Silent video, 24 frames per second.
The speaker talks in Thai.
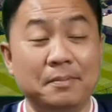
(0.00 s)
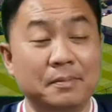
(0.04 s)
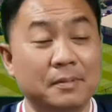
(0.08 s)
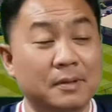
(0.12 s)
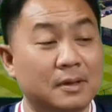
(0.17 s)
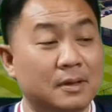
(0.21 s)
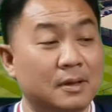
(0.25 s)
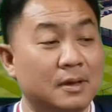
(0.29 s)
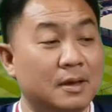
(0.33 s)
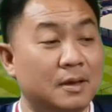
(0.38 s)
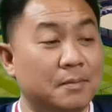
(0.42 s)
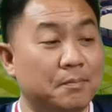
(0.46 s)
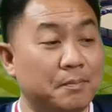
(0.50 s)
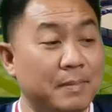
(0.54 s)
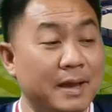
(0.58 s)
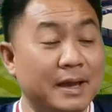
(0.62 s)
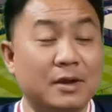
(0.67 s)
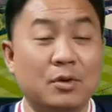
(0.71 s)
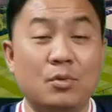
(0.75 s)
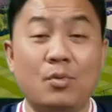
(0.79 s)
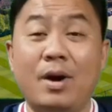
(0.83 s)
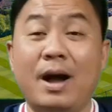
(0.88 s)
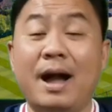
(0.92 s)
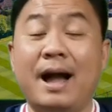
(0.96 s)
บแม็ก
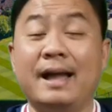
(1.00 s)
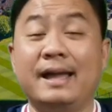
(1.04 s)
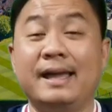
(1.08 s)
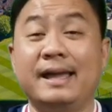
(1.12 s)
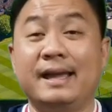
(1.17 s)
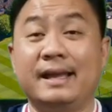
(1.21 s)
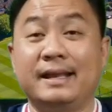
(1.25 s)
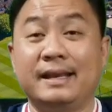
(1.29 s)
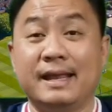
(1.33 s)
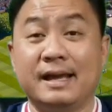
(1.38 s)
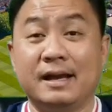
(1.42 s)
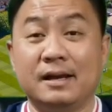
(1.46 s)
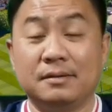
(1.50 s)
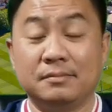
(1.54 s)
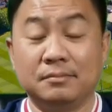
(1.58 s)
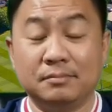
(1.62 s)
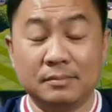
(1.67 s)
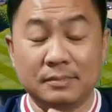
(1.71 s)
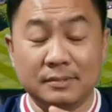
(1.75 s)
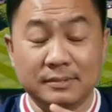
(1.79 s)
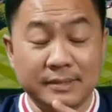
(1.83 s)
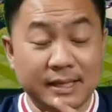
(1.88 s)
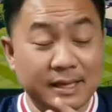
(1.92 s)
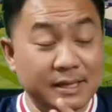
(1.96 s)
ควาเองเนี่ย
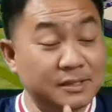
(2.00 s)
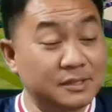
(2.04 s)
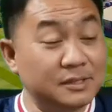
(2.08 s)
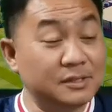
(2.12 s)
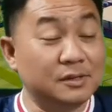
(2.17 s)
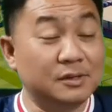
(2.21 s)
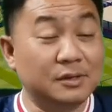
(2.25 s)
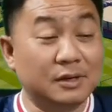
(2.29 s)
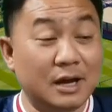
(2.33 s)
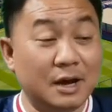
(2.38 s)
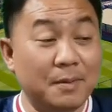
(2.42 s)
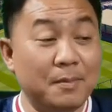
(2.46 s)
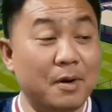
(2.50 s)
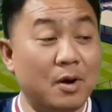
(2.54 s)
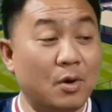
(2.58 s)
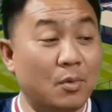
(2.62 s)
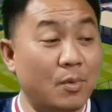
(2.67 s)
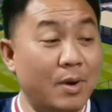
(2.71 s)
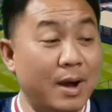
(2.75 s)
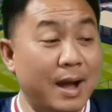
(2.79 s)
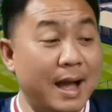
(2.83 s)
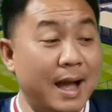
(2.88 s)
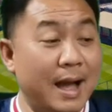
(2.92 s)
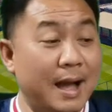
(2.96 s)
ในสื่อเขาบอก
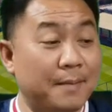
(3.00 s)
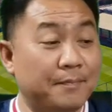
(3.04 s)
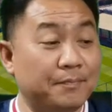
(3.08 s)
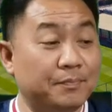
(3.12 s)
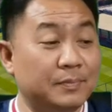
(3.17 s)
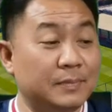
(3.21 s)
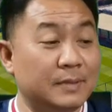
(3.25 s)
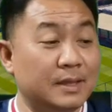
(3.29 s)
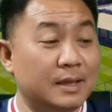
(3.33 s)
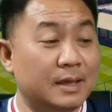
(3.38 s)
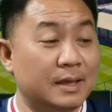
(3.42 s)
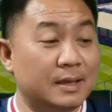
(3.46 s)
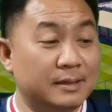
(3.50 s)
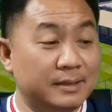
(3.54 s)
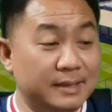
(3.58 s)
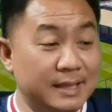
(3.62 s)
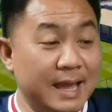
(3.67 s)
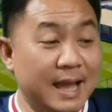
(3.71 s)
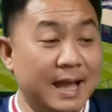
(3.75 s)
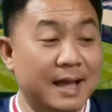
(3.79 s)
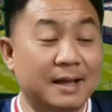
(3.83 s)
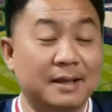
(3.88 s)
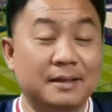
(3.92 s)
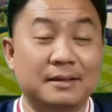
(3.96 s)
ว่า
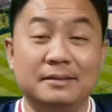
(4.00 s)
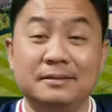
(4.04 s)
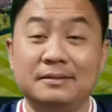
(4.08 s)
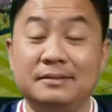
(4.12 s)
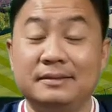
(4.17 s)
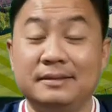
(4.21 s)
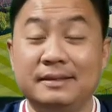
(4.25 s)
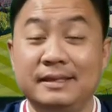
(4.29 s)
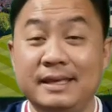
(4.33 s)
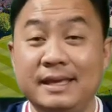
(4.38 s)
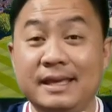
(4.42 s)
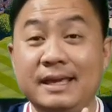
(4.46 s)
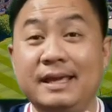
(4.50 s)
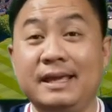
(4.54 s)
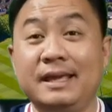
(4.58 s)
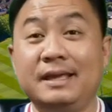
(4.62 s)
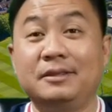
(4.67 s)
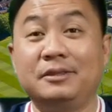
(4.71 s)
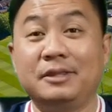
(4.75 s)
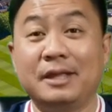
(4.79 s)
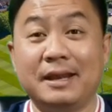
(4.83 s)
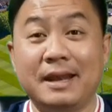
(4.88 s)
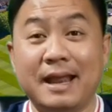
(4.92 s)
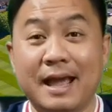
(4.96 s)
เนี่ยที่
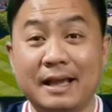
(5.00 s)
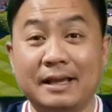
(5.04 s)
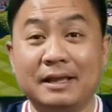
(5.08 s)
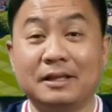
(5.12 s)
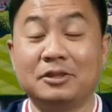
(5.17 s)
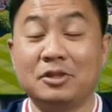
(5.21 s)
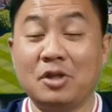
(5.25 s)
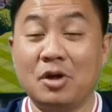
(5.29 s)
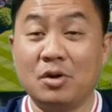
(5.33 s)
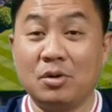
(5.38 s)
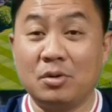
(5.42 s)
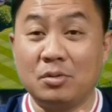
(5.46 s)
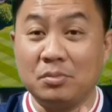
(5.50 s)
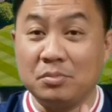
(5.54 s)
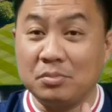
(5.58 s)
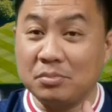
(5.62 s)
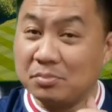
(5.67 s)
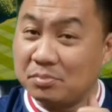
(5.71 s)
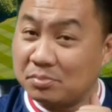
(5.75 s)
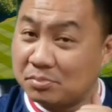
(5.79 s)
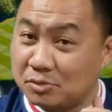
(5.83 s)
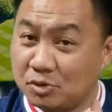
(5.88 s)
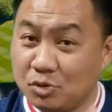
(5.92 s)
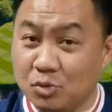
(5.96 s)
เตนแฮกจะต้อง
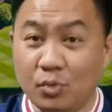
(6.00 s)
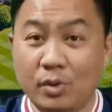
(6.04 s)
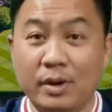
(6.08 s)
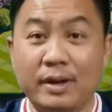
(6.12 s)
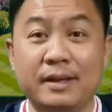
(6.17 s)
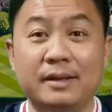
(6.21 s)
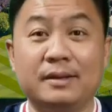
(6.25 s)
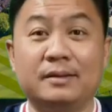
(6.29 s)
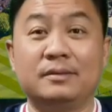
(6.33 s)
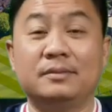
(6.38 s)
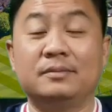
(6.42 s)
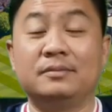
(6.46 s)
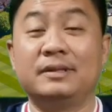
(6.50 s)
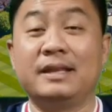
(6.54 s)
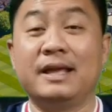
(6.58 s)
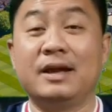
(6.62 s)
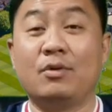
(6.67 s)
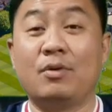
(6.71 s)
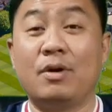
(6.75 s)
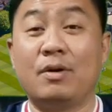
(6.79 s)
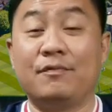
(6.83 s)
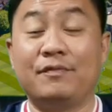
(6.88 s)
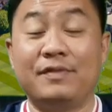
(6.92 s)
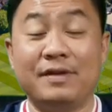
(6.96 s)
ช่วยเรียก
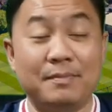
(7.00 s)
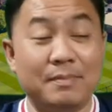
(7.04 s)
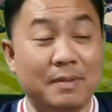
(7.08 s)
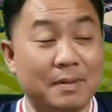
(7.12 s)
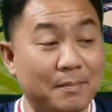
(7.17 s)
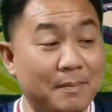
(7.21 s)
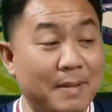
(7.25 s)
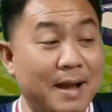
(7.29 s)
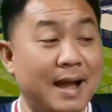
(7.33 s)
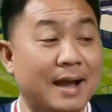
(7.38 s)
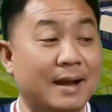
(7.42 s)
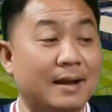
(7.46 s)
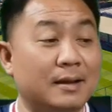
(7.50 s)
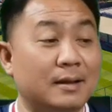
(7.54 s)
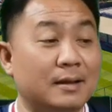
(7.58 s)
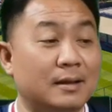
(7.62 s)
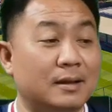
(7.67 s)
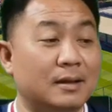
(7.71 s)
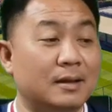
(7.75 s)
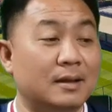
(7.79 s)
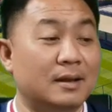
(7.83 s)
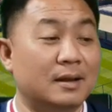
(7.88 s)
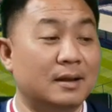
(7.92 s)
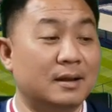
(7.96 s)
ความฟิตมากๆ
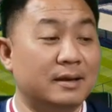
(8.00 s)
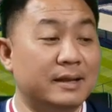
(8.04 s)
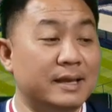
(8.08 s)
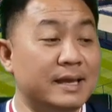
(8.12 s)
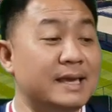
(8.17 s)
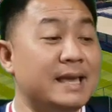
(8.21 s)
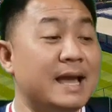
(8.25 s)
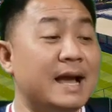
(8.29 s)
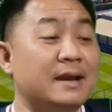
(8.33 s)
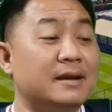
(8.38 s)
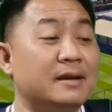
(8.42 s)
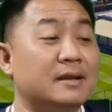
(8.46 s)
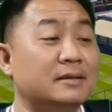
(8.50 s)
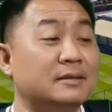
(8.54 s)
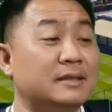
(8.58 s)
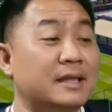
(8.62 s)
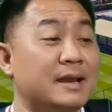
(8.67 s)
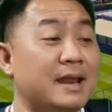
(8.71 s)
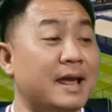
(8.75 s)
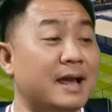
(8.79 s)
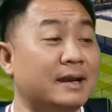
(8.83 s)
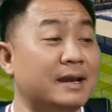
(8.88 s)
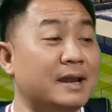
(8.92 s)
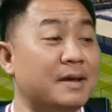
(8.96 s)
อีกอย่างหนึ่งเต
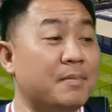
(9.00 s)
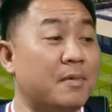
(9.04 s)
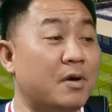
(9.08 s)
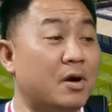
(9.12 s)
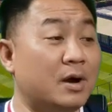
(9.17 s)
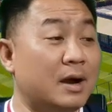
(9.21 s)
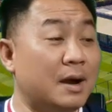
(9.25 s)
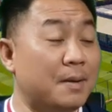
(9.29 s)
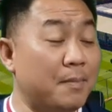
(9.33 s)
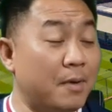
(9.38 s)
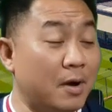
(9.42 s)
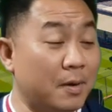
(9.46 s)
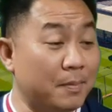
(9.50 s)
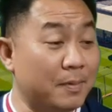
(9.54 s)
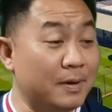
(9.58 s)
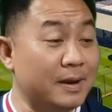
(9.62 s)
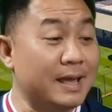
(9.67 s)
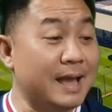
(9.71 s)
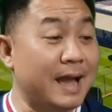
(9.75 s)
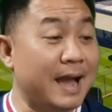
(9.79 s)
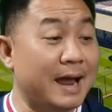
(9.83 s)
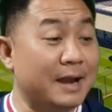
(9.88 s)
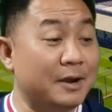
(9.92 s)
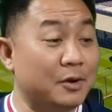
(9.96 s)
นแฮกได้บอกกับบอร์ดบ
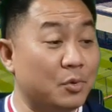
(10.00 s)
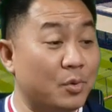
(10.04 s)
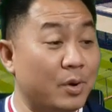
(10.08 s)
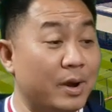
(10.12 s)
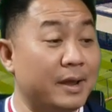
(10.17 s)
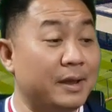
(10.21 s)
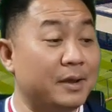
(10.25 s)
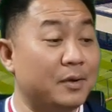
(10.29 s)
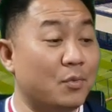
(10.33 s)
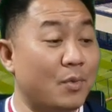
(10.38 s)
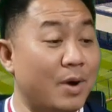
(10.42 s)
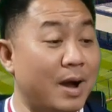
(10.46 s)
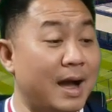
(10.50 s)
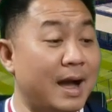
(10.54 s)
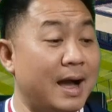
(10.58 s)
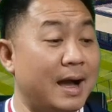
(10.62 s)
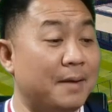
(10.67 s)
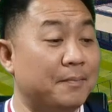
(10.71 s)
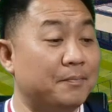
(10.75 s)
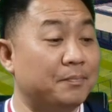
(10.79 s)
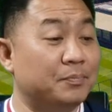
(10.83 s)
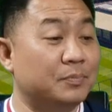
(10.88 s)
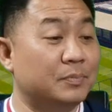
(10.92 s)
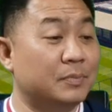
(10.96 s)
ริหารด้วยว่า
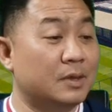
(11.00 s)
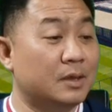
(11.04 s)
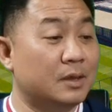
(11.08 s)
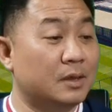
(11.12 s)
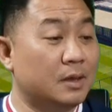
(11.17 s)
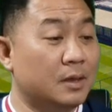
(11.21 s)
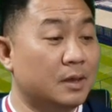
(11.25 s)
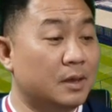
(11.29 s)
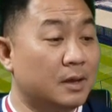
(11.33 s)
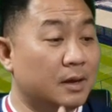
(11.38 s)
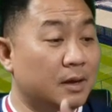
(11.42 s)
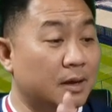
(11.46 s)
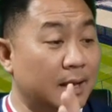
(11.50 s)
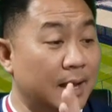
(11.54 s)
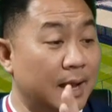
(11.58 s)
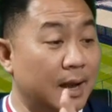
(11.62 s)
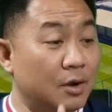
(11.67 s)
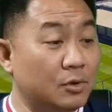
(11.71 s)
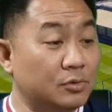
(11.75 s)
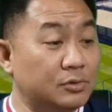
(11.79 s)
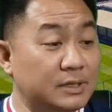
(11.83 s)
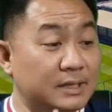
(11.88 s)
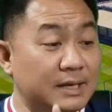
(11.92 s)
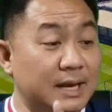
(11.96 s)
เขา
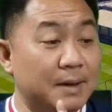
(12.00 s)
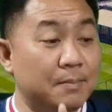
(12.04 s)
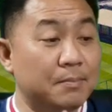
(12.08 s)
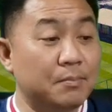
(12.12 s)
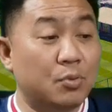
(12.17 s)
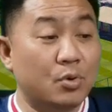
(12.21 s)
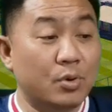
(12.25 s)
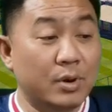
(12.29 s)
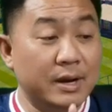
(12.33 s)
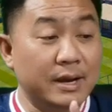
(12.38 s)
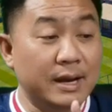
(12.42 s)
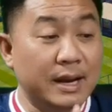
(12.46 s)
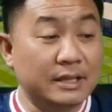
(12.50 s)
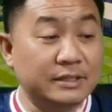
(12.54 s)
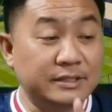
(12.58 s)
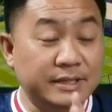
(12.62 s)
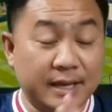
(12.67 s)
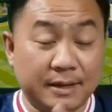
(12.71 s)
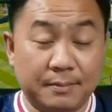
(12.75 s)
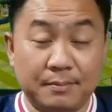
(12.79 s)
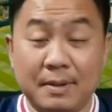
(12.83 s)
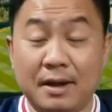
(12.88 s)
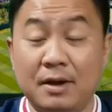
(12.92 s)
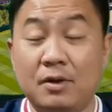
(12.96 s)
จะนำผู้เล่นอาแจ
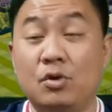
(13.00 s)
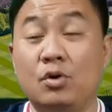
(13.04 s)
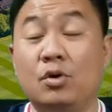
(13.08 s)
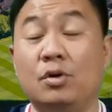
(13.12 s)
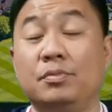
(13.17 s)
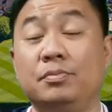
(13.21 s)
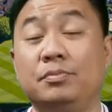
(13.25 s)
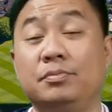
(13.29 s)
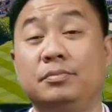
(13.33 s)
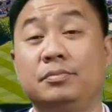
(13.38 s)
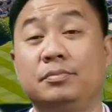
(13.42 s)
กบางคน